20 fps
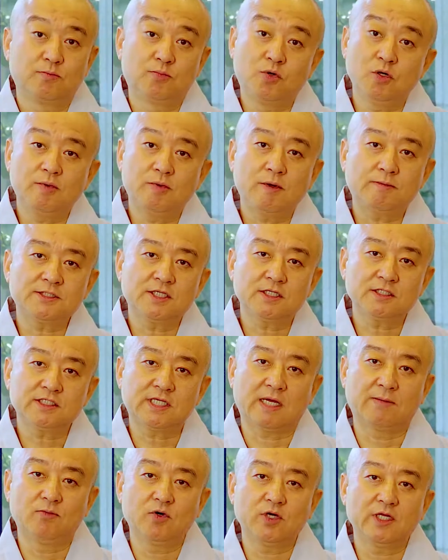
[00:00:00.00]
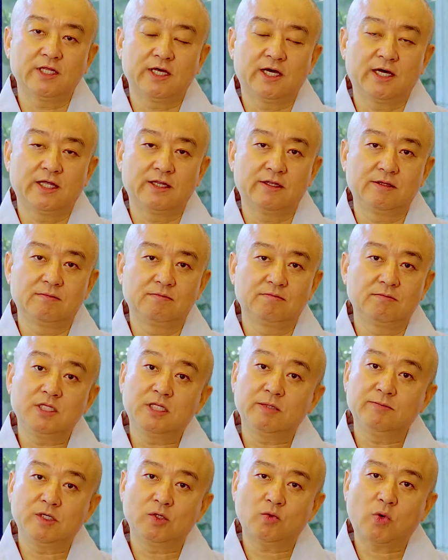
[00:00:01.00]
불법성 삼보에 대한
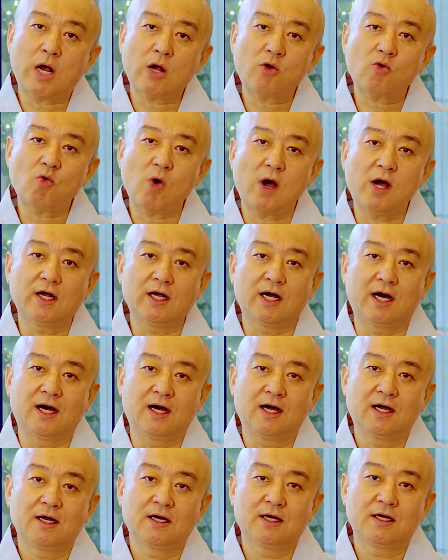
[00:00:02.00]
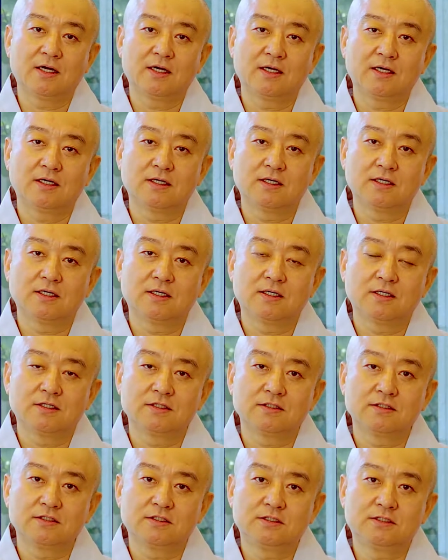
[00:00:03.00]
믿음이 확고한가?
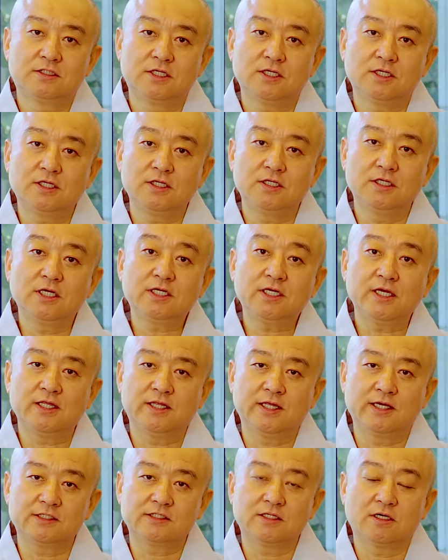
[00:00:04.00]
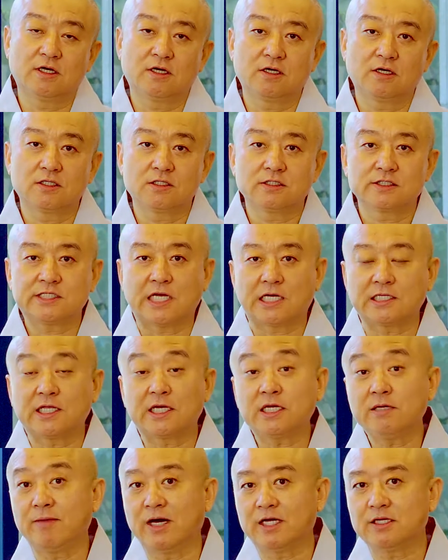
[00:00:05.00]
저는 여기에 대해서
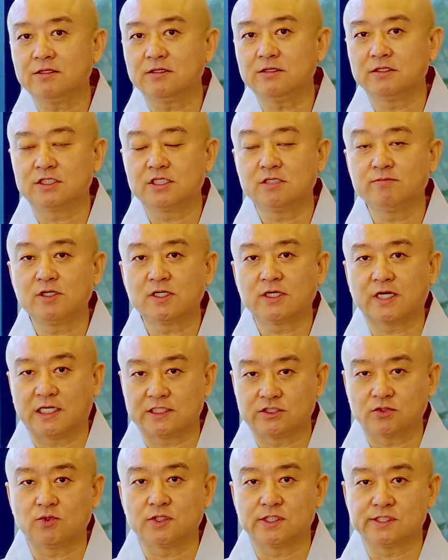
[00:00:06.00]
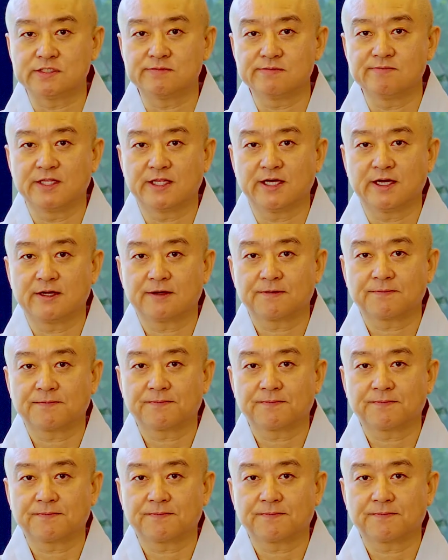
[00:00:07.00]
상당히 많은 의심을 가지고 있습니다.